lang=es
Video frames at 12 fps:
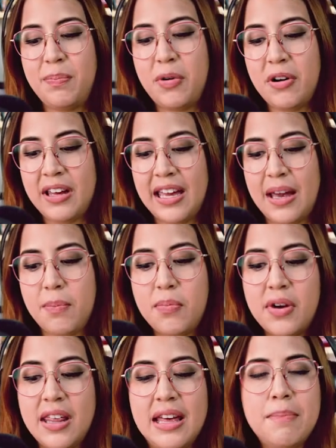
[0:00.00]
porque
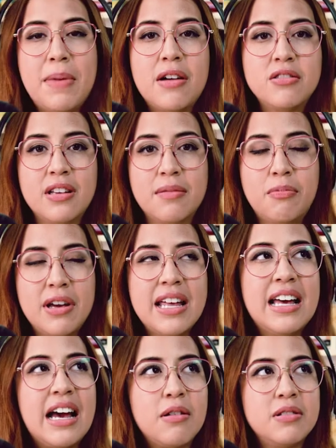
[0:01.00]
pueden, pueden
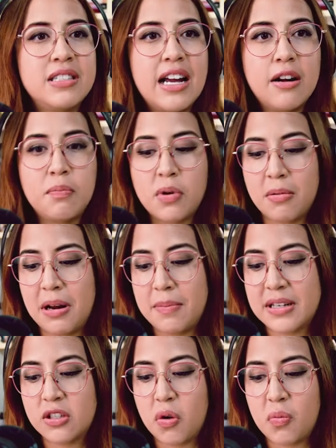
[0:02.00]
causar
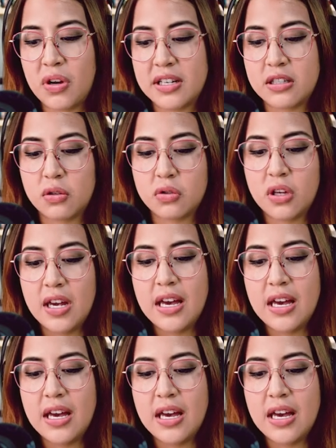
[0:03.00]
problemas como estos.